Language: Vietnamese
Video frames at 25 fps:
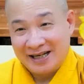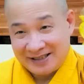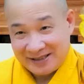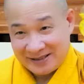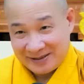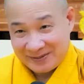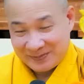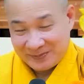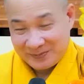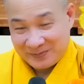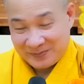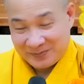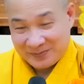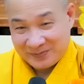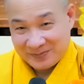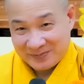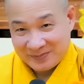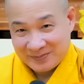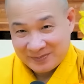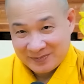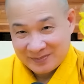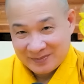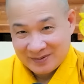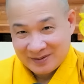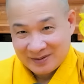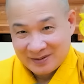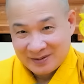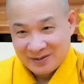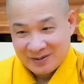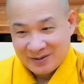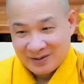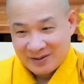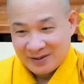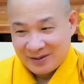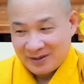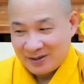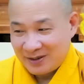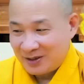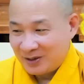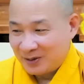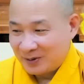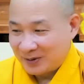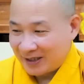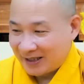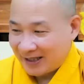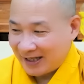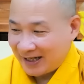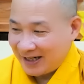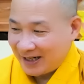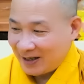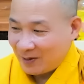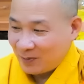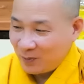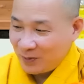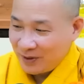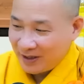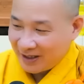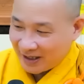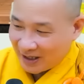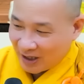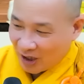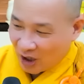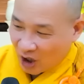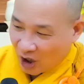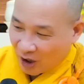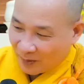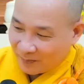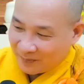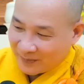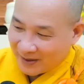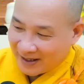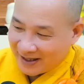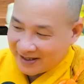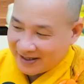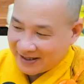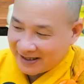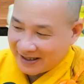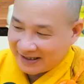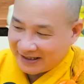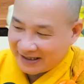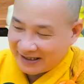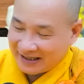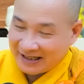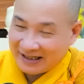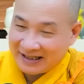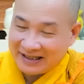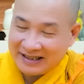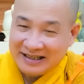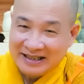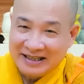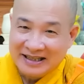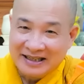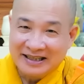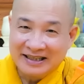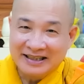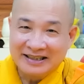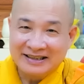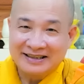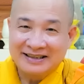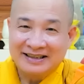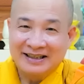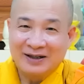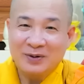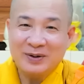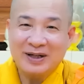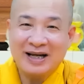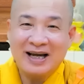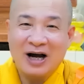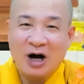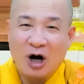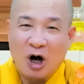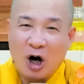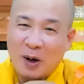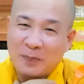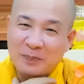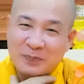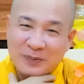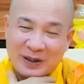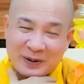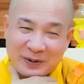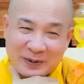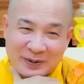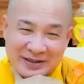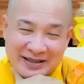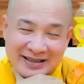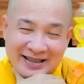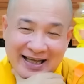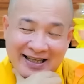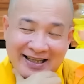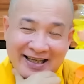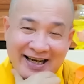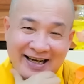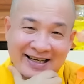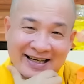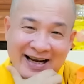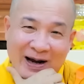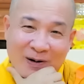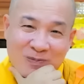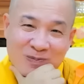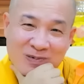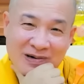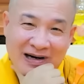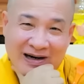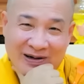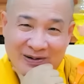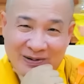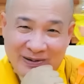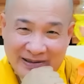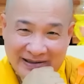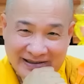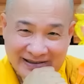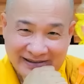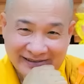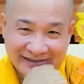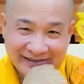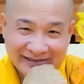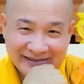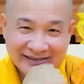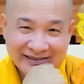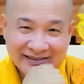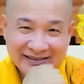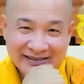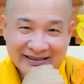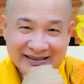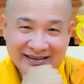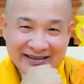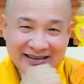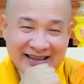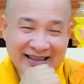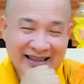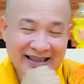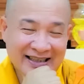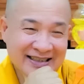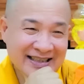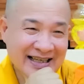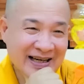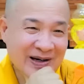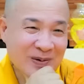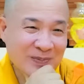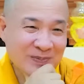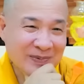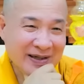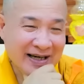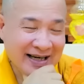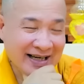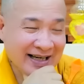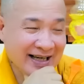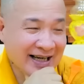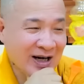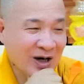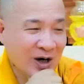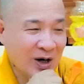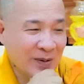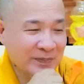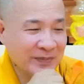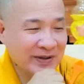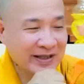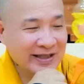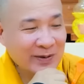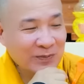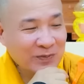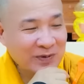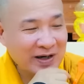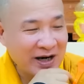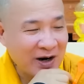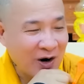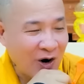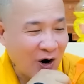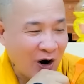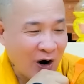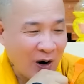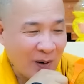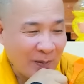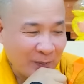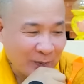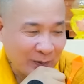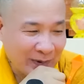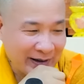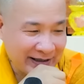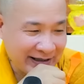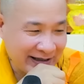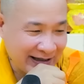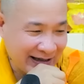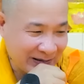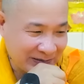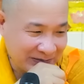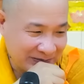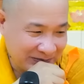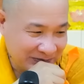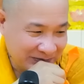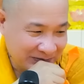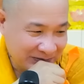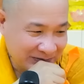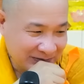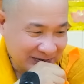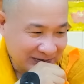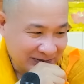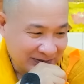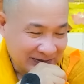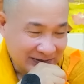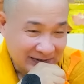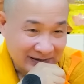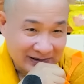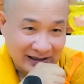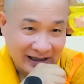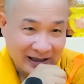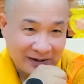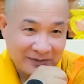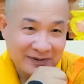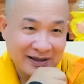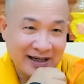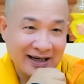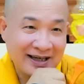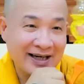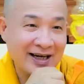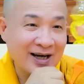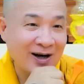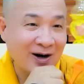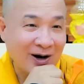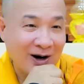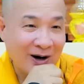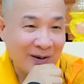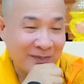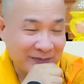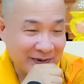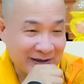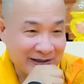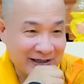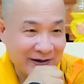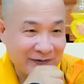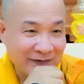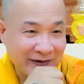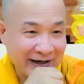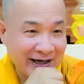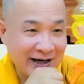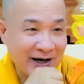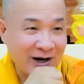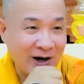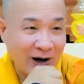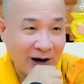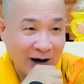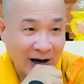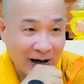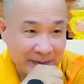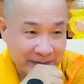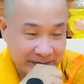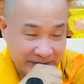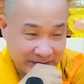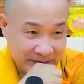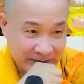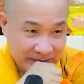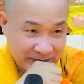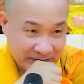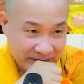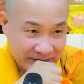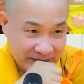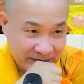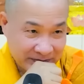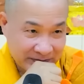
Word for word: chơi. Vô thầy thấy ông nguyên cái hộp để này, thầy la nói cái hộp thôi chứ thầy thấy giống rồi. Thầy la sao ông để cái hộp gì giống cái hòm quá vậy ông? Ông la cái hòm nữa chứ không phải cái hộp.